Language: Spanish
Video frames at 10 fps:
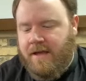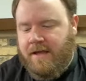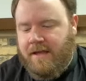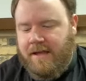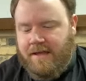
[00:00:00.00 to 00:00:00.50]

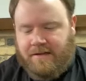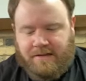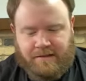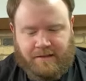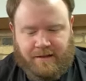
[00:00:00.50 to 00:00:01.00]
y
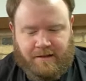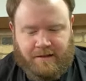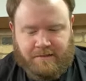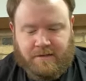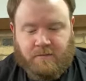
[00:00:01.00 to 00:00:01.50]
en
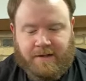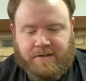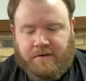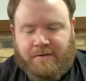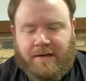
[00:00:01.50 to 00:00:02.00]
la
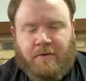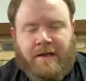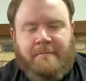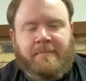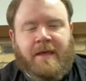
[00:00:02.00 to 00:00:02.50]
situación de
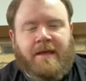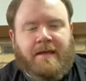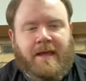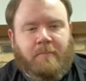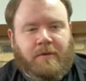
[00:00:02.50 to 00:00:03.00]
hoy
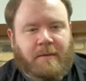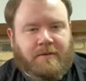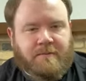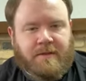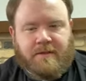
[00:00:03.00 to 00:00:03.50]
que
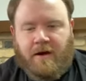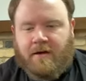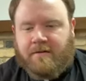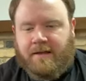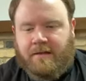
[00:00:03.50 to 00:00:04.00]
podemos
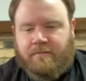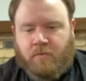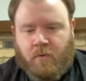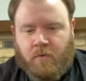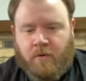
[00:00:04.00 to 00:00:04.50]
pensar del
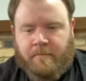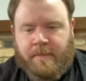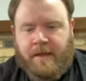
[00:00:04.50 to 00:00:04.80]
futuro.